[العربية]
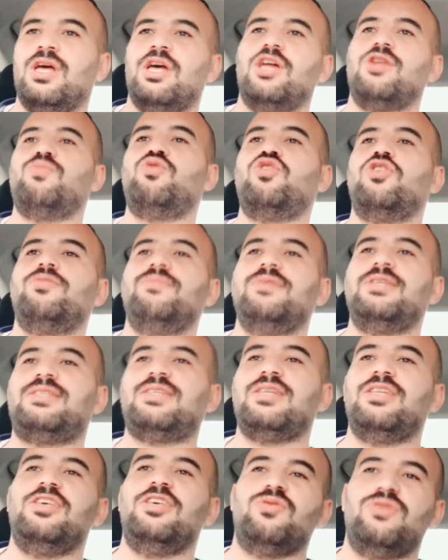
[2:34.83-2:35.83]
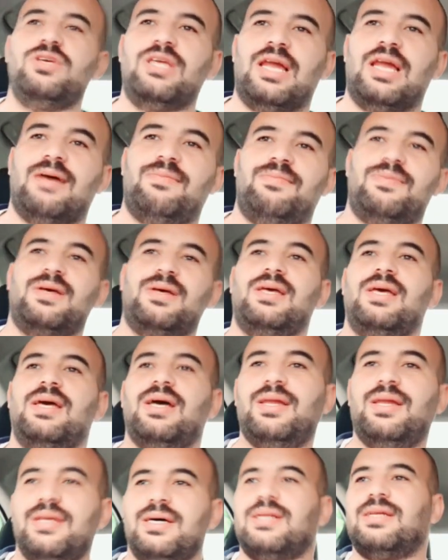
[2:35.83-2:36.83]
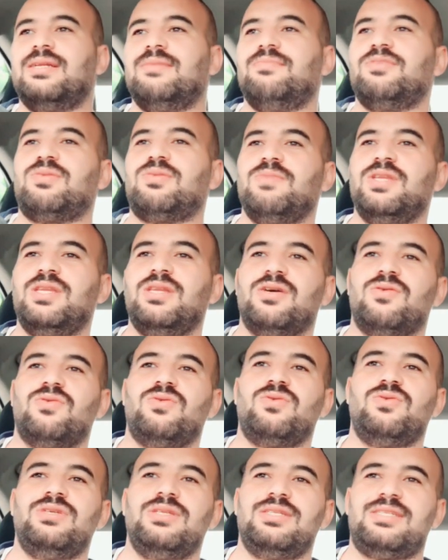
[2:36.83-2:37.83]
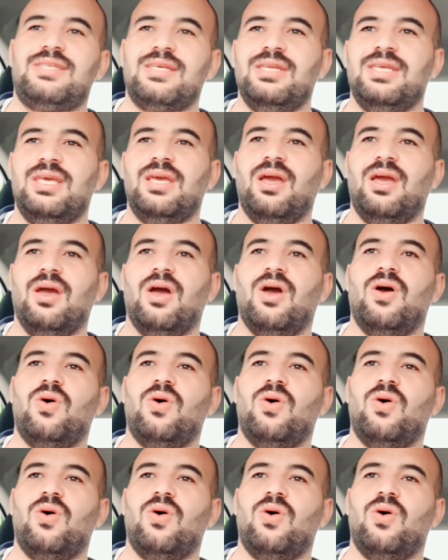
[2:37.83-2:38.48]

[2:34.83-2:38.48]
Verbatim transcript: المهم يسني ويلعب حنا رانا متمناو له يسني